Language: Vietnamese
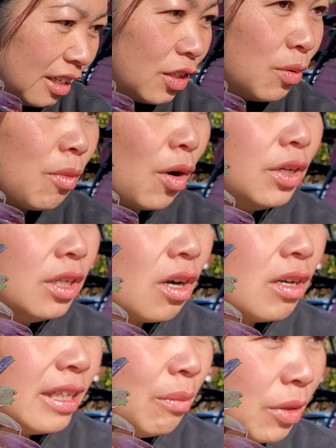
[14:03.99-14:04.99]
nói chung mỗi nước
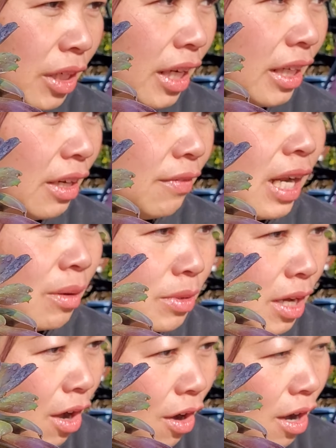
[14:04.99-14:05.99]
có một giống riêng chứ không phải là
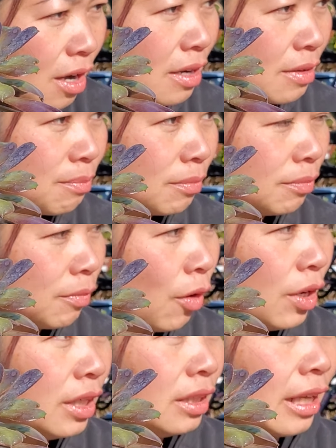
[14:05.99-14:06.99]
không có đó
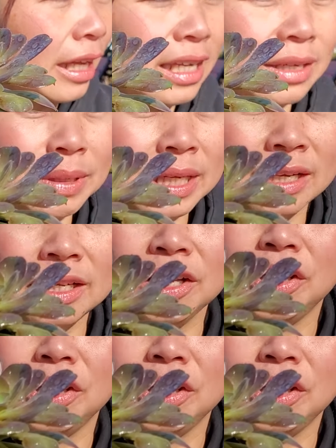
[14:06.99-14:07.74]
mỗi tại vì bây giờ không